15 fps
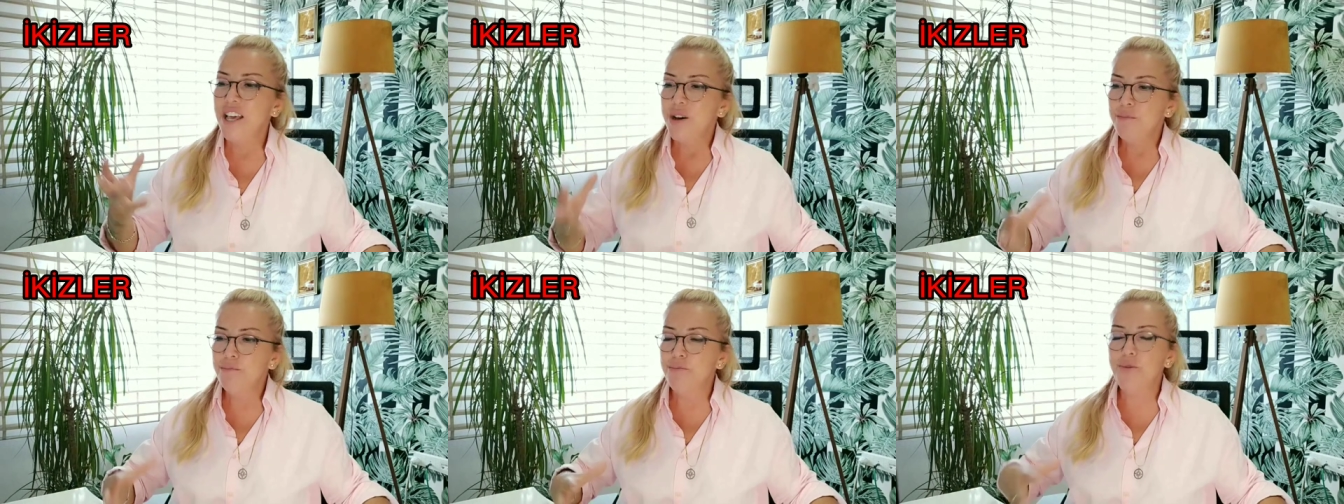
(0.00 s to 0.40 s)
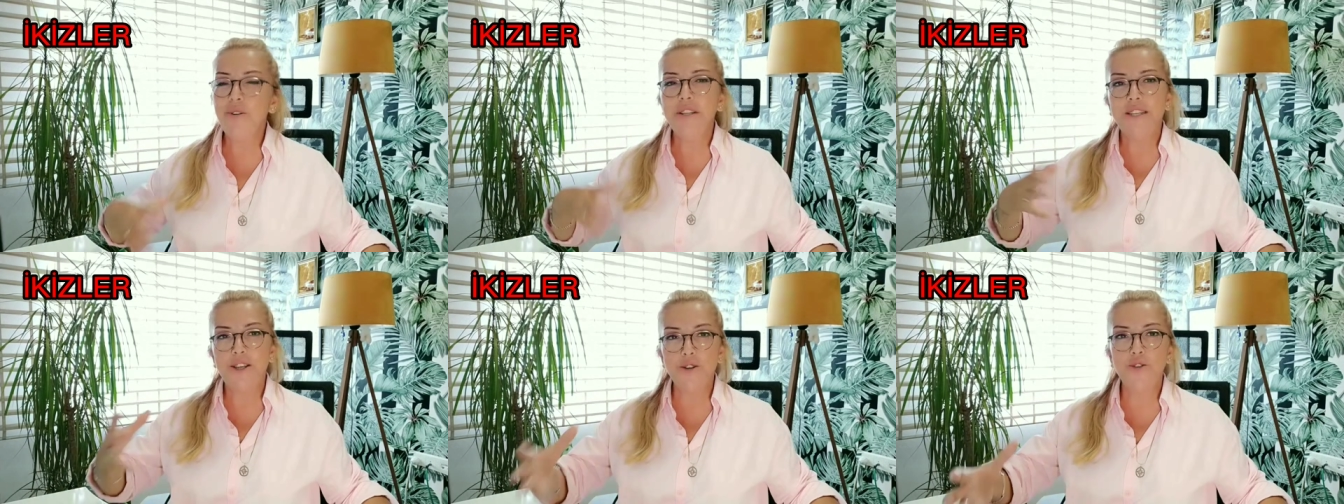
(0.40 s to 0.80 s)
bu
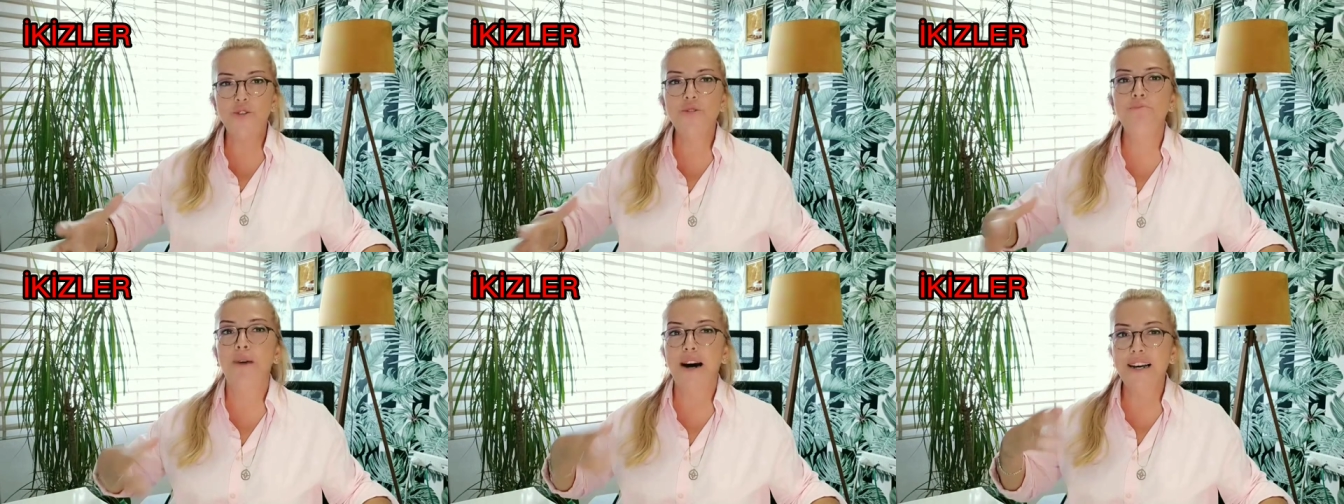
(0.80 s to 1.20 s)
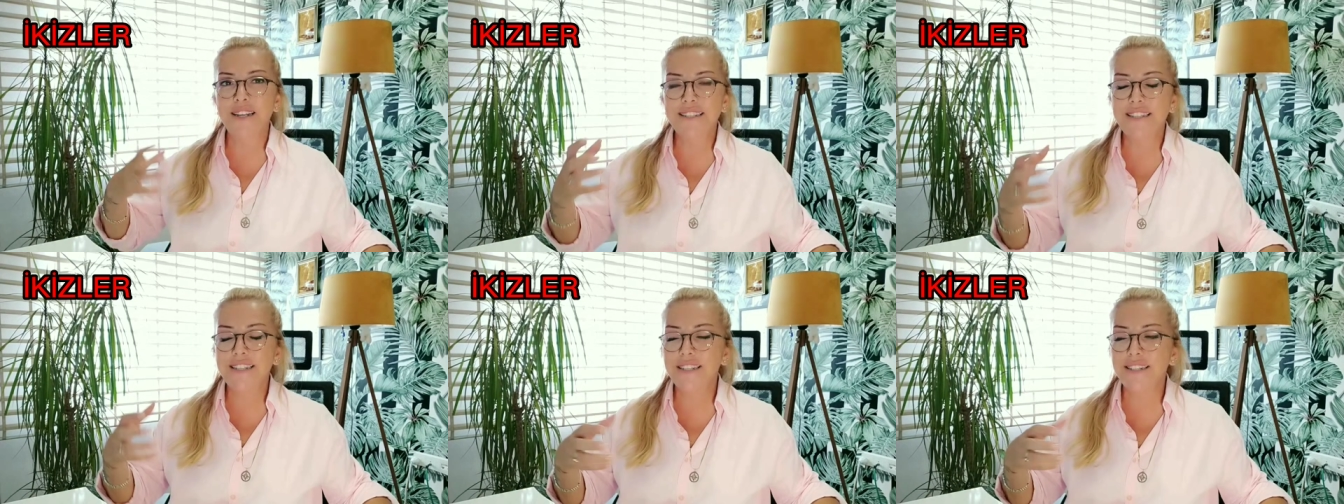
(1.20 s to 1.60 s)
iki gün
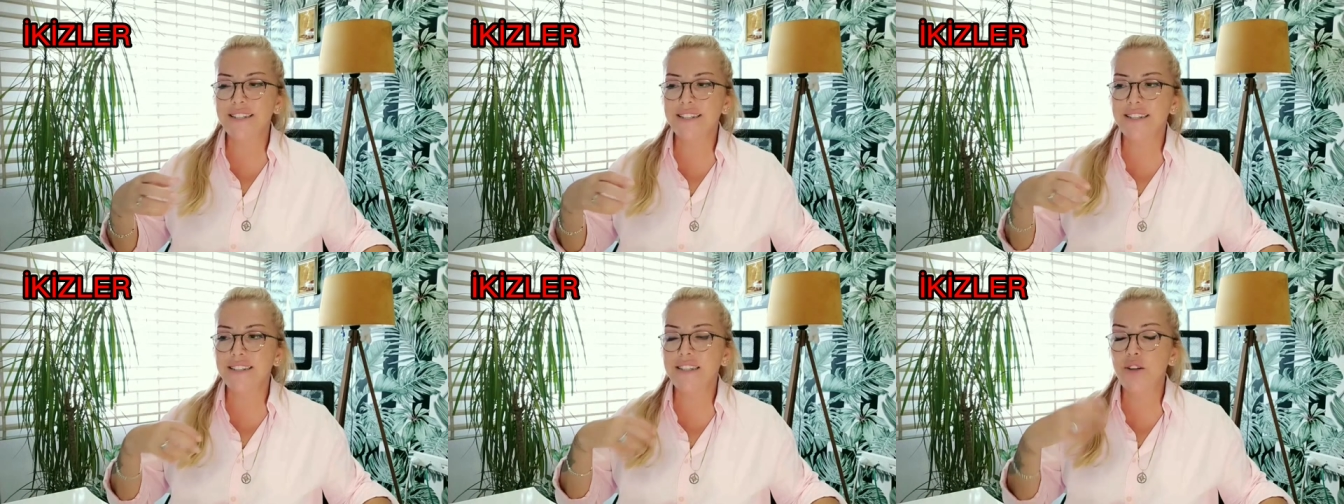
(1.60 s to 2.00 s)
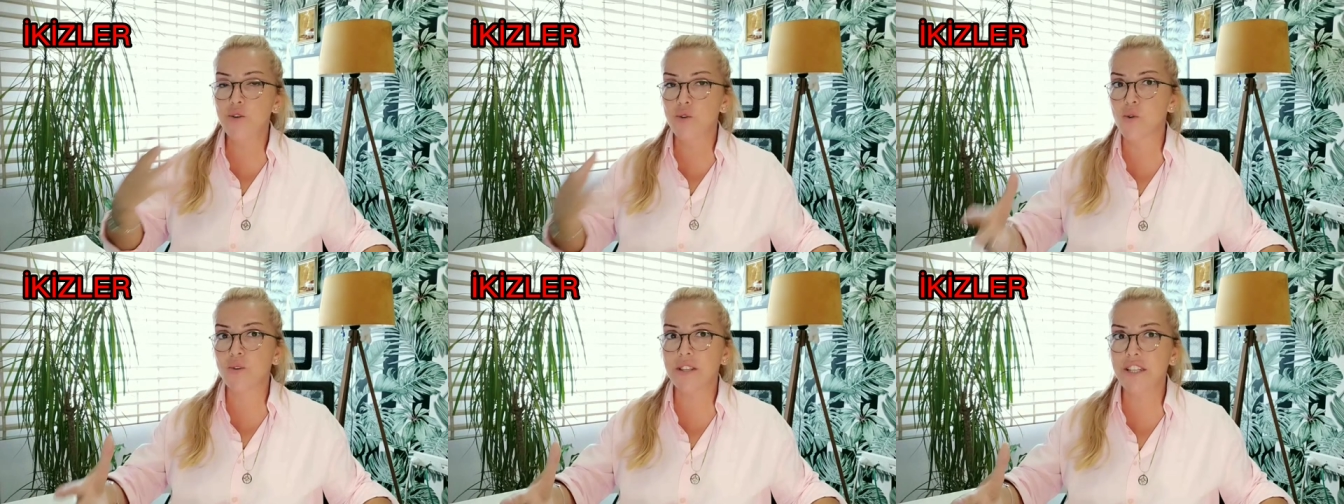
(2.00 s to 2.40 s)
bazı e,
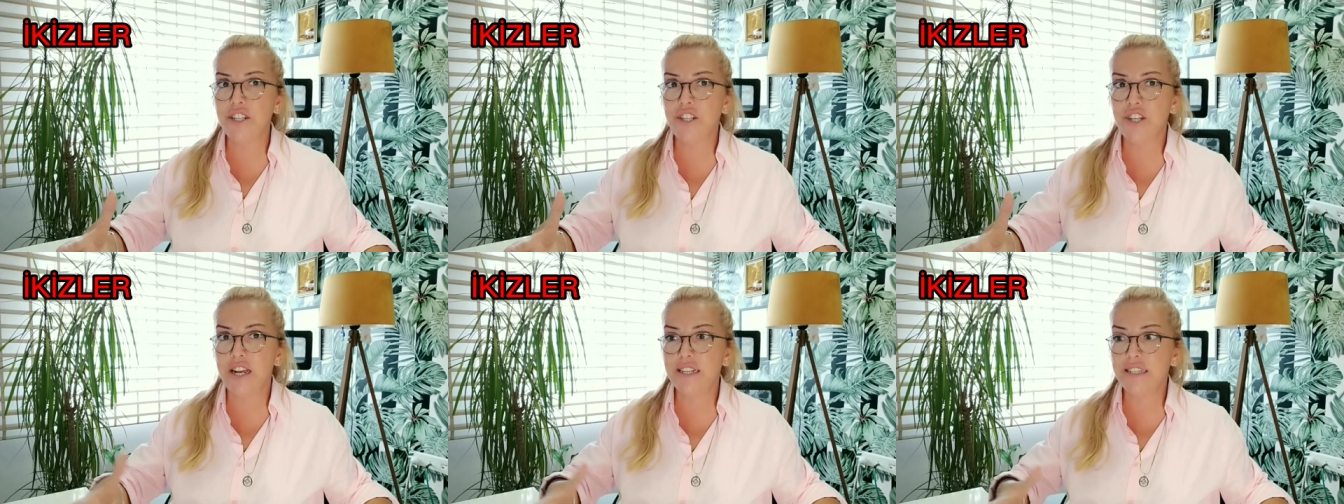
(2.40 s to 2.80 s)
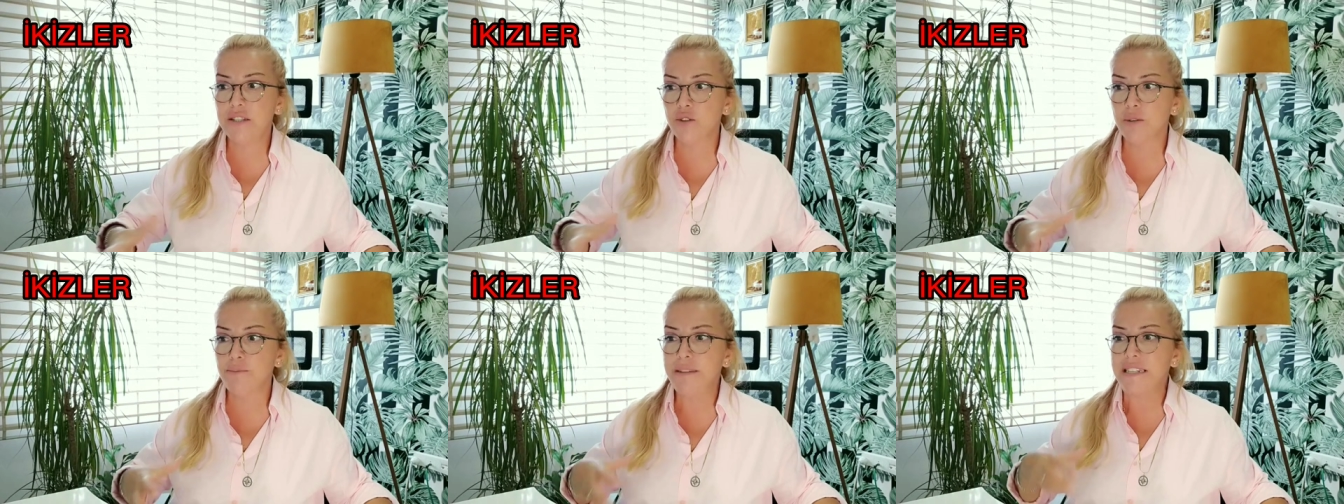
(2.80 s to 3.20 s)
diyaloglar içerisinde
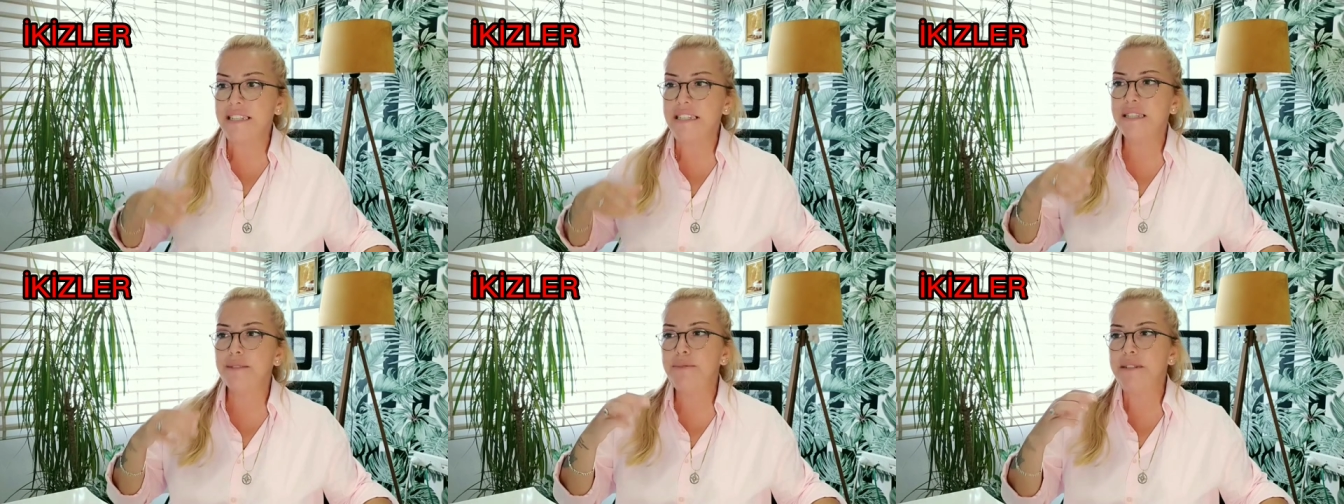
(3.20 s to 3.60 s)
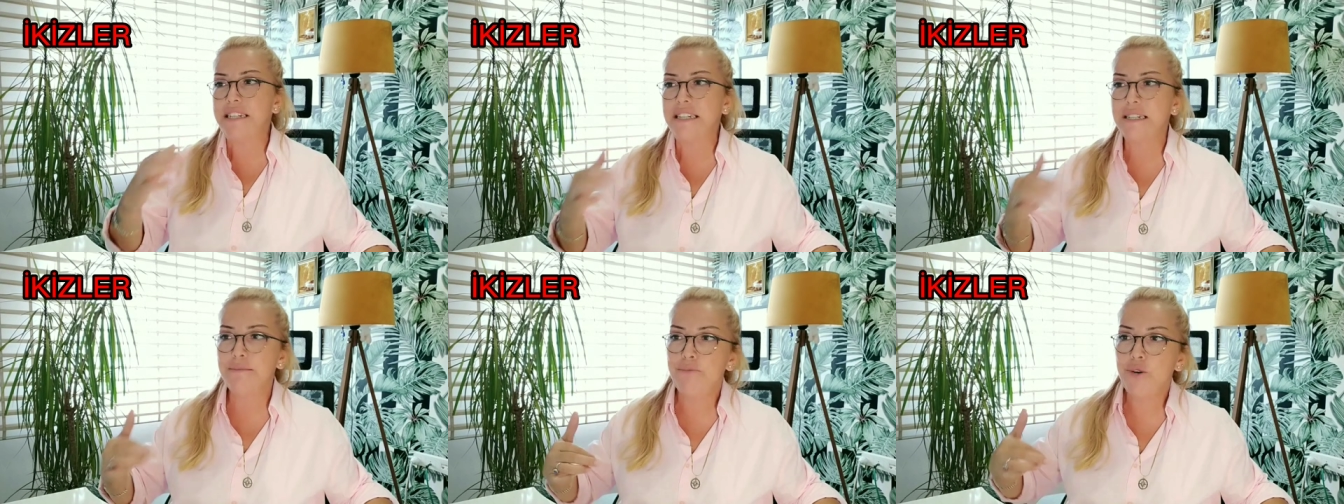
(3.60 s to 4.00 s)
olabilirsiniz. Bir
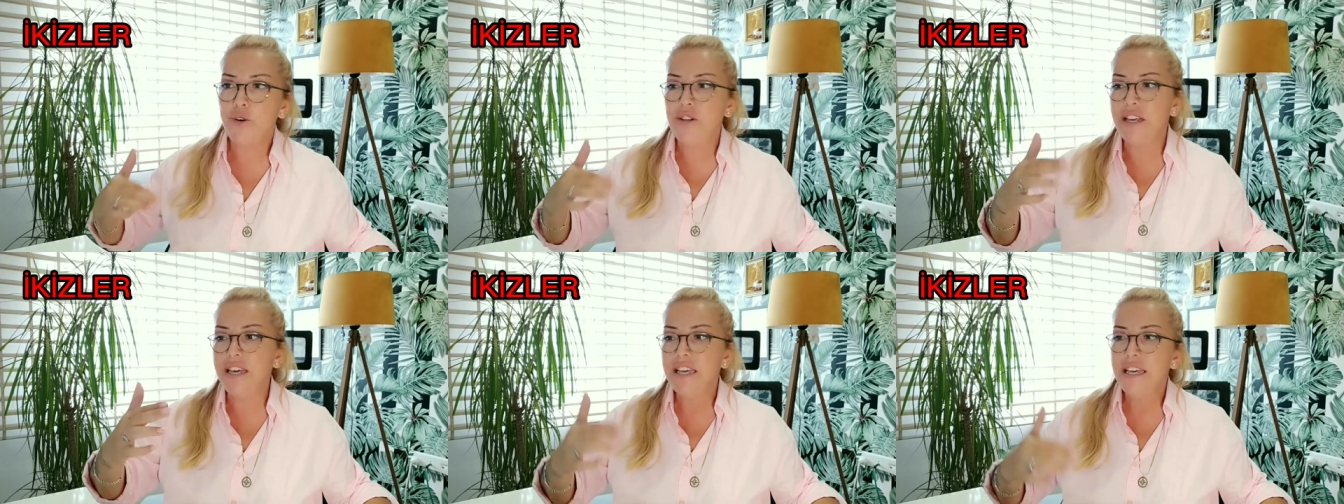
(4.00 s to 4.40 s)
takım böyle